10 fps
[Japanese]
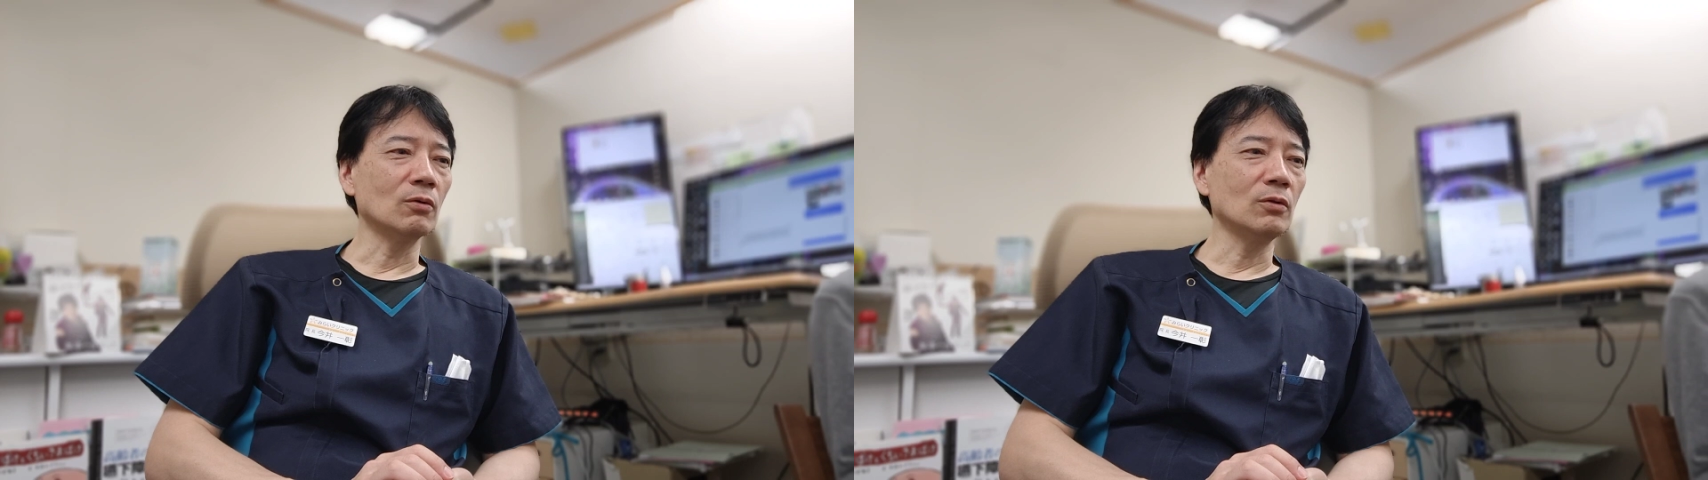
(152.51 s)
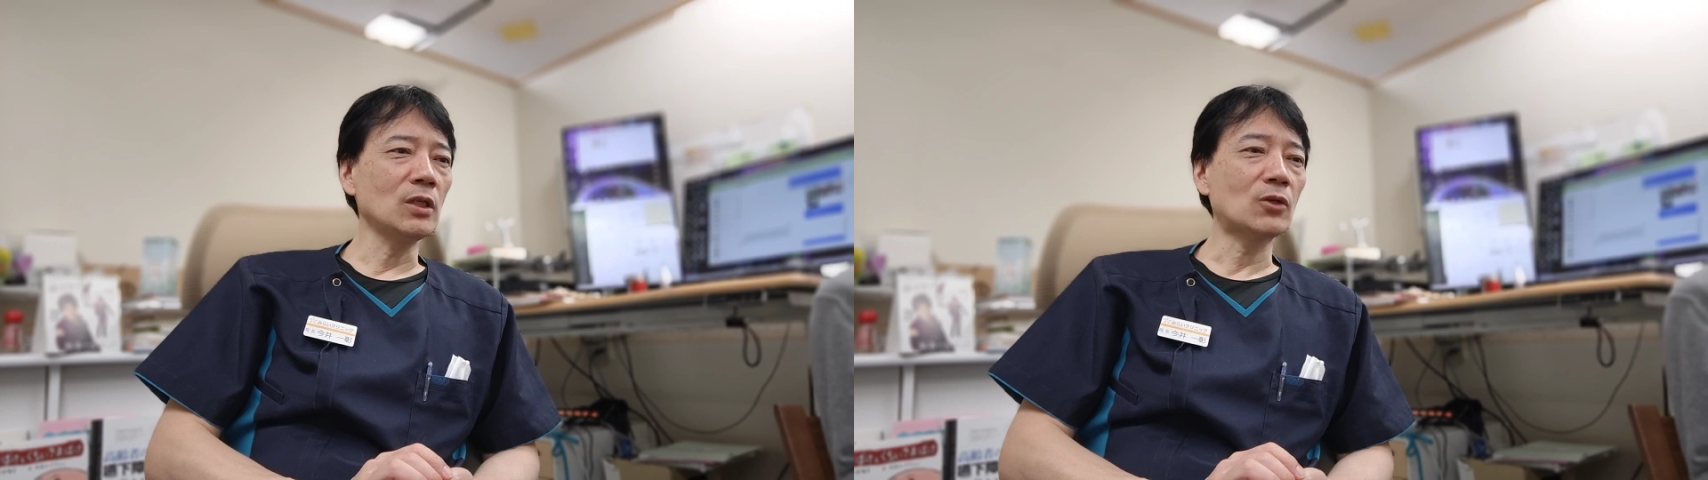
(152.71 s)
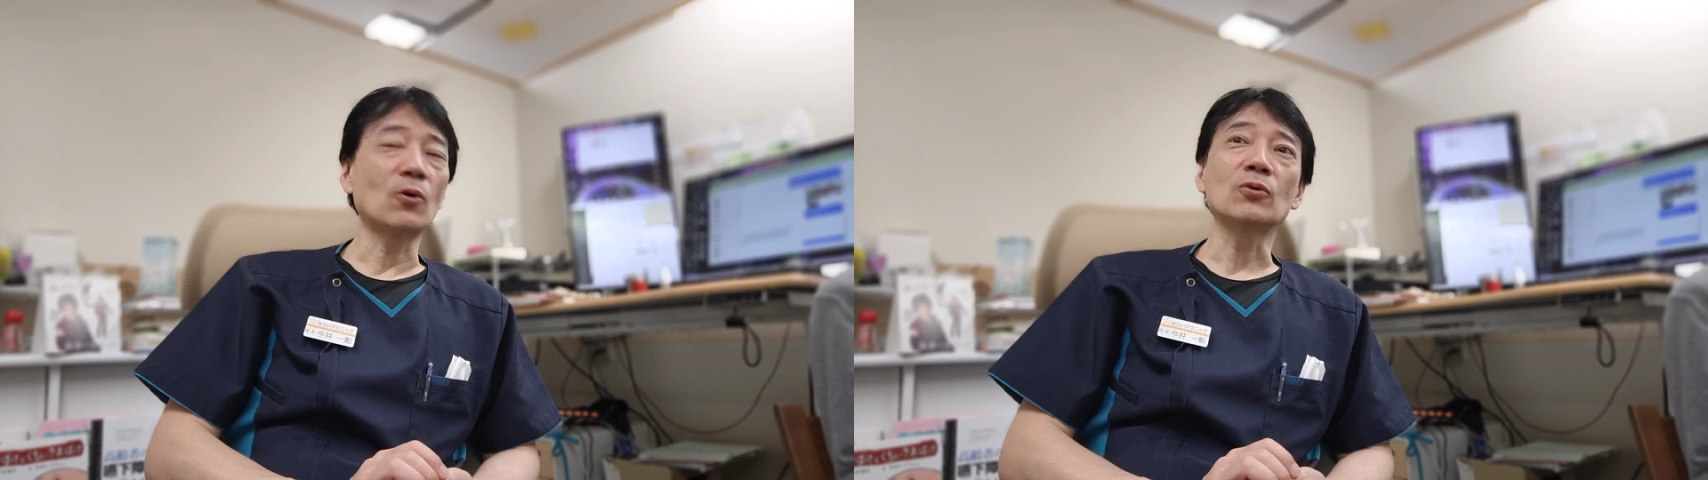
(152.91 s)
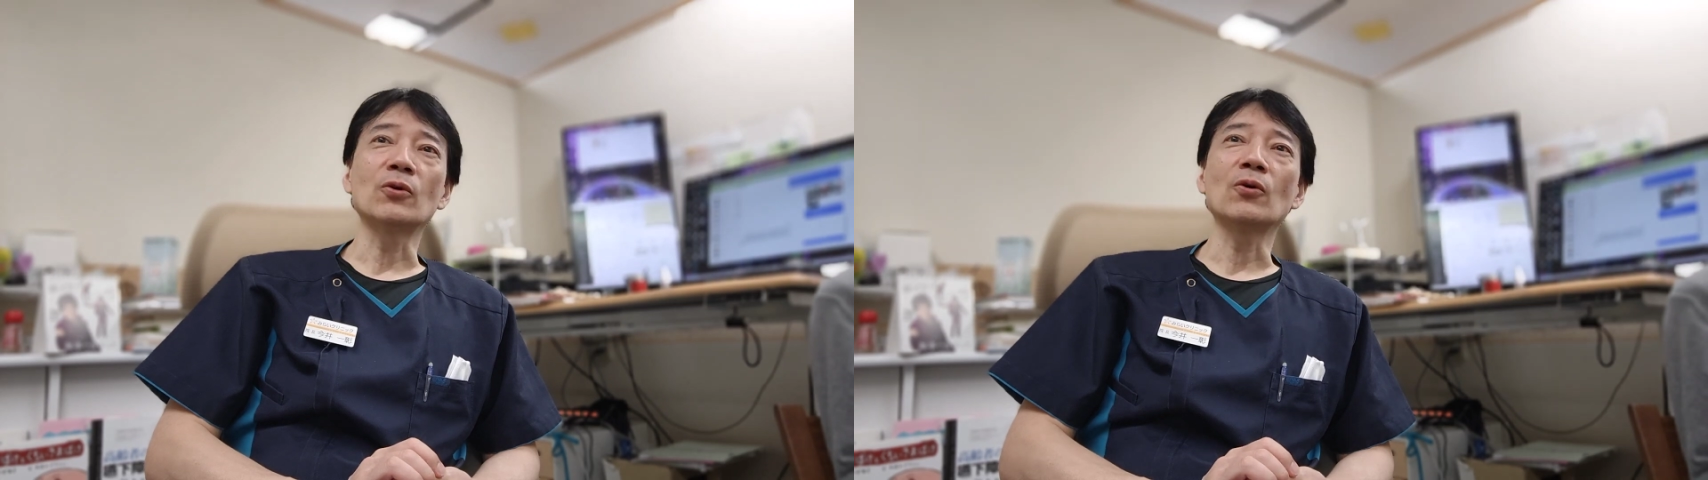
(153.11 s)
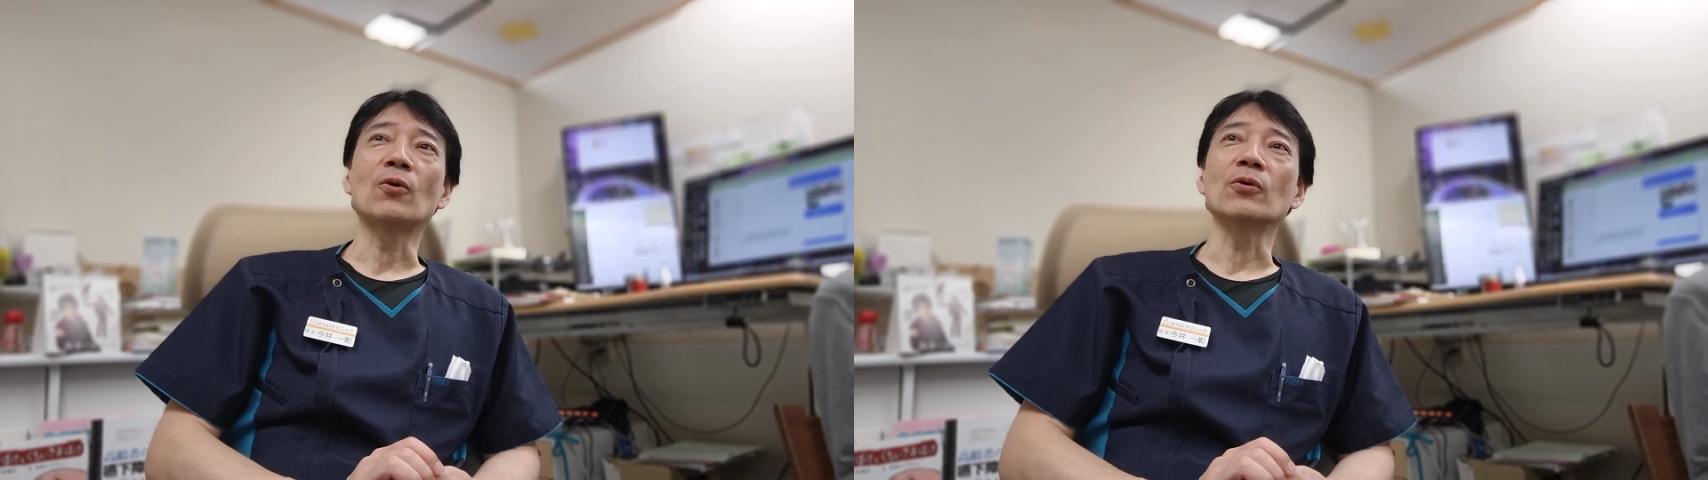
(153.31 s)
認知行動
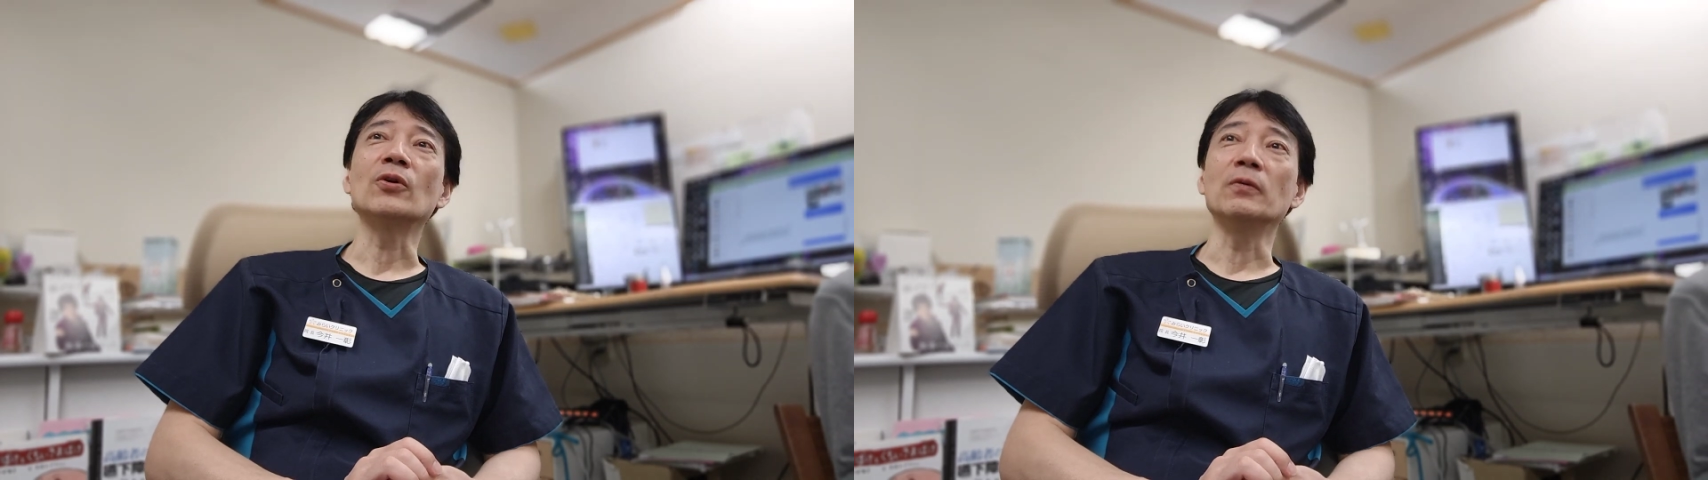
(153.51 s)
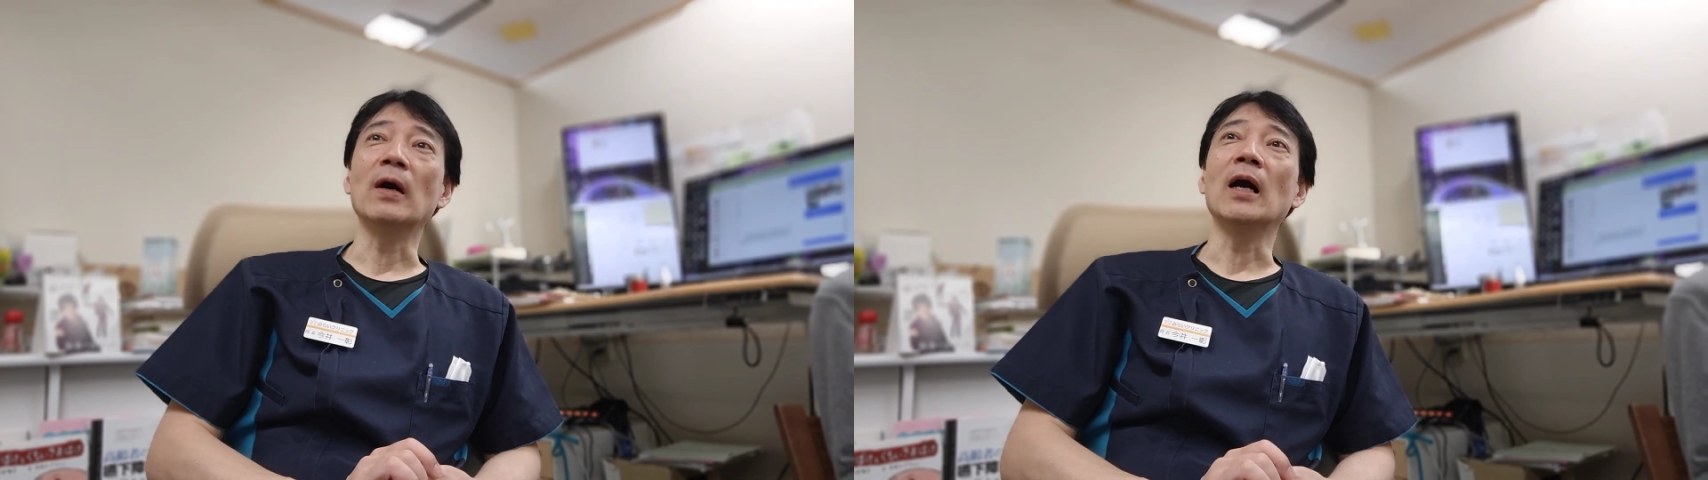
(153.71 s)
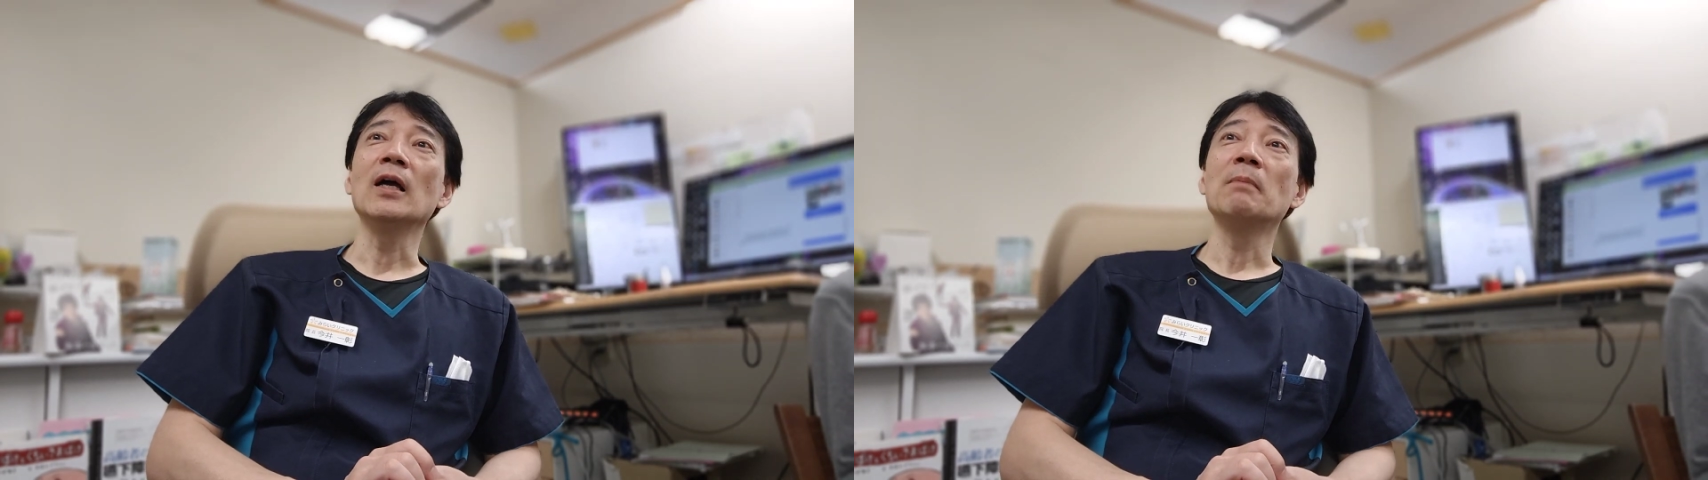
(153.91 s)
療法よりは